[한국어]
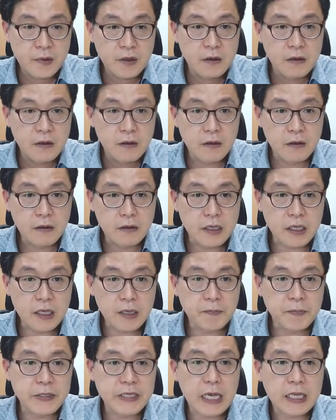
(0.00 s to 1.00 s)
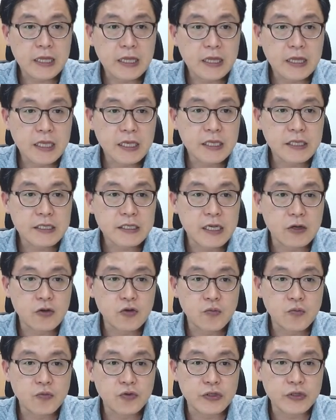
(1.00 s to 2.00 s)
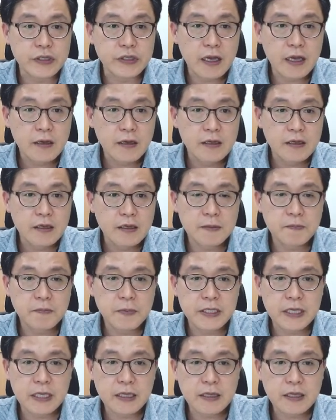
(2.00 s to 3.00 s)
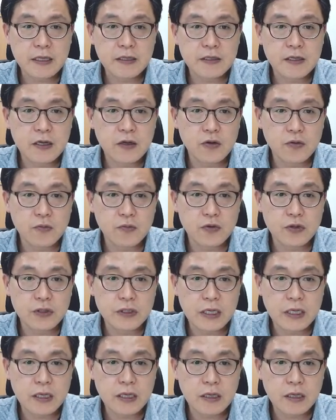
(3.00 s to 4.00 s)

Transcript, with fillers: 어, 이 비잔틴 장군 문제, 이 비잔틴 장군 문제의